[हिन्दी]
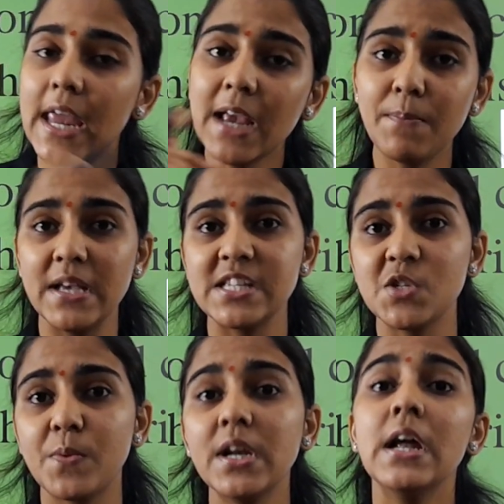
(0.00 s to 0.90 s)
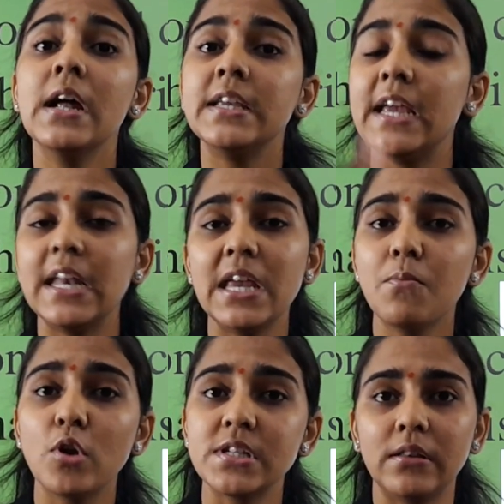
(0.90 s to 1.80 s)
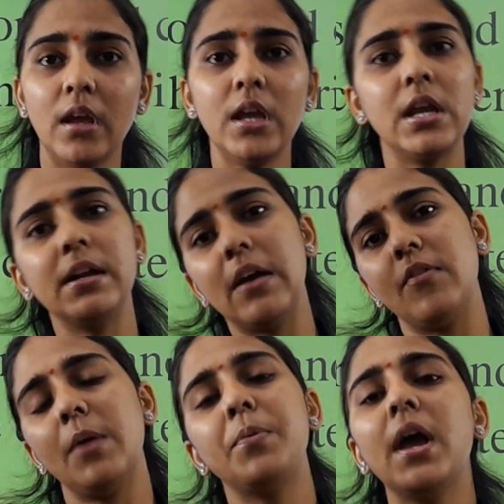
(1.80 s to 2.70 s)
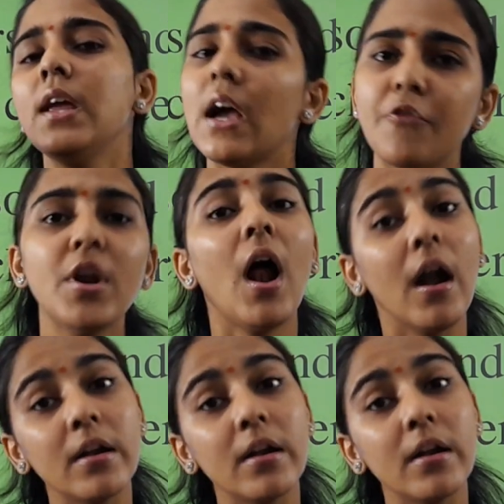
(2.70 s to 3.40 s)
एक बेसिस पर ये नहीं बोल सकते कि ये डेवलप्ड है या फिर